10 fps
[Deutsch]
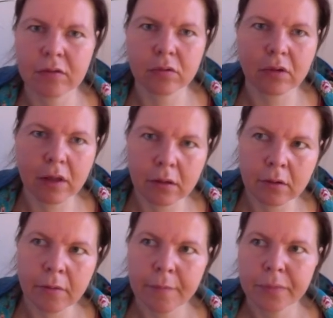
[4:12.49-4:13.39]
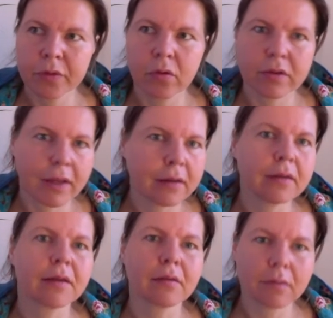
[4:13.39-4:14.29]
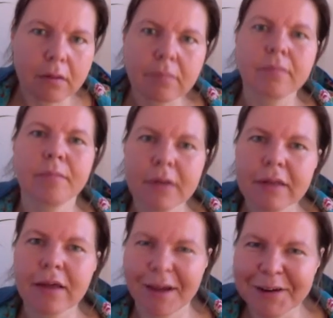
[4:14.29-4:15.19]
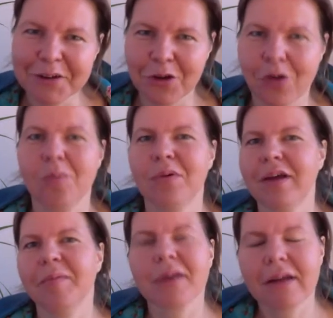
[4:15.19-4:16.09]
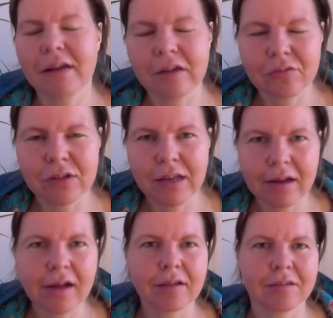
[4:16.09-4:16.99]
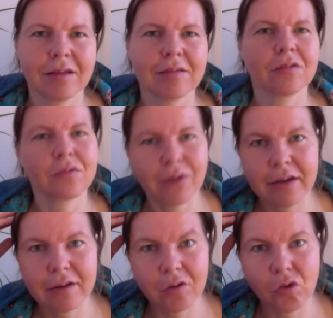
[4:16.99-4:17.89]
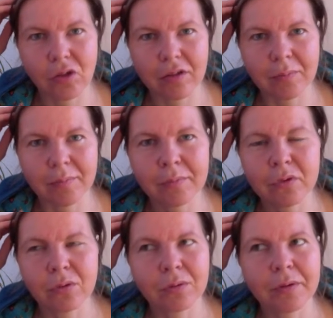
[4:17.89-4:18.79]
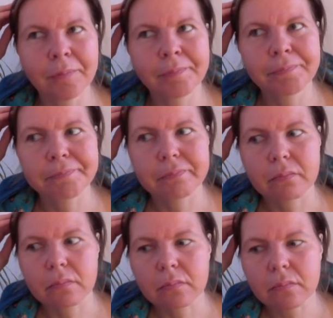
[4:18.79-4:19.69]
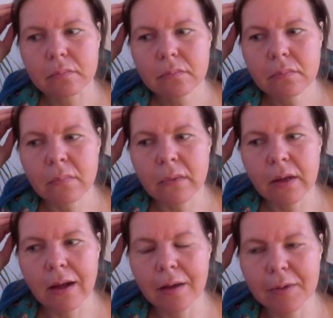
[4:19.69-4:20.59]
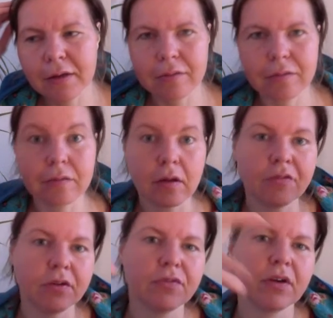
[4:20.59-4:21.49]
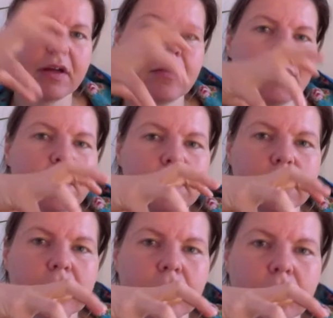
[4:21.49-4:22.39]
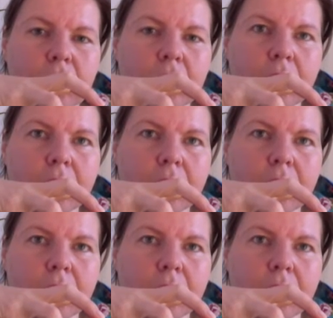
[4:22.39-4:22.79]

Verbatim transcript: und dann habe ich die Erfahrung gemacht, dann saß ich da und habe gerade geschrieben und war so drin und dann bin ich reingekommen und habe dann halt auch viel länger gesessen und weitergeschrieben, so, ne,